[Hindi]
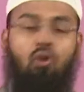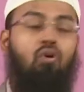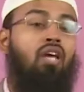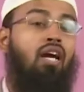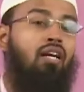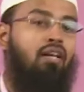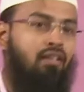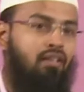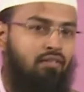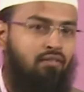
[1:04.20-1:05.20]
लोग क्या कहें
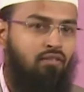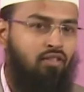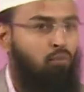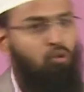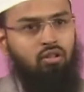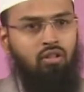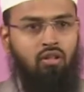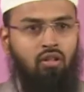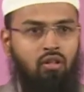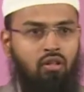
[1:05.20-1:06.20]
ये बुत
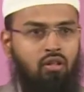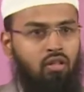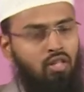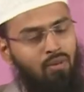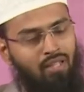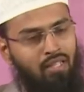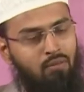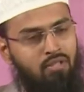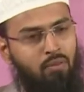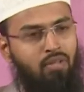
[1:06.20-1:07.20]
की इबादत
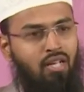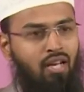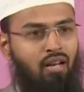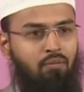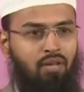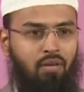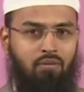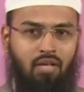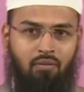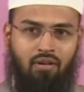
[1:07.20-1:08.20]
हम सब करें अल्लाह पर हम
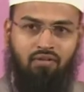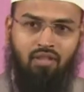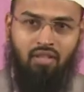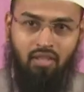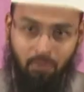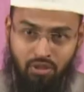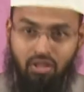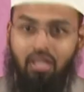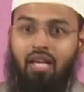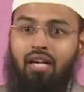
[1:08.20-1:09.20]
करें माफ करें ये भी
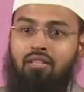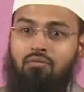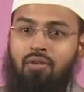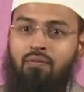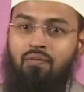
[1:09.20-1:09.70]
शिरक की किस्म है